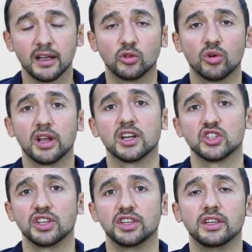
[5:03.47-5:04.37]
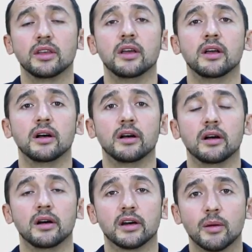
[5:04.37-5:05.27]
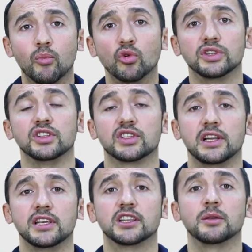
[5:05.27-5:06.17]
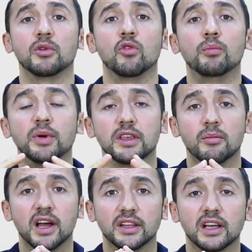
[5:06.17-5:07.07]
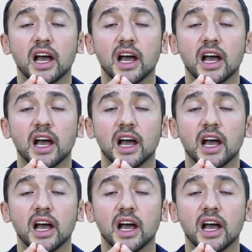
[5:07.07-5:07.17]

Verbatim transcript: который каждый день э, работает с клиентами, он понимает,